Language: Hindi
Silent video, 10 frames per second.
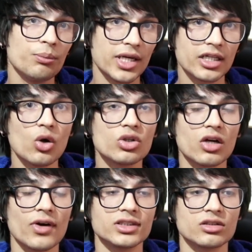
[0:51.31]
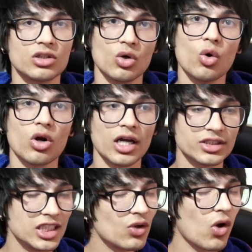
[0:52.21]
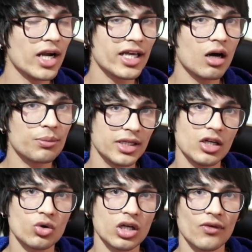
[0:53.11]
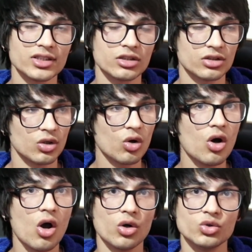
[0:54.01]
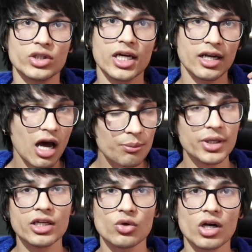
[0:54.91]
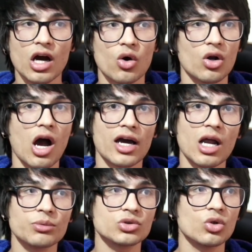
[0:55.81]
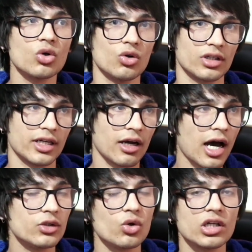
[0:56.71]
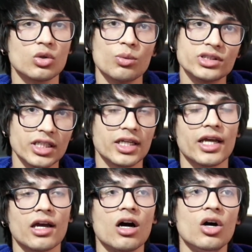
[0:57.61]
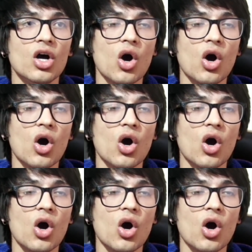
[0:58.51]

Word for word: प्रिंट आउट करवा सकते हो और अच्छी क्वालिटी का प्रिंट आउट करवा सकते हो जो कि ख़राब भी नहीं होएगा और अगर आप उसको टंगा दोगे तो भी सही रहेगा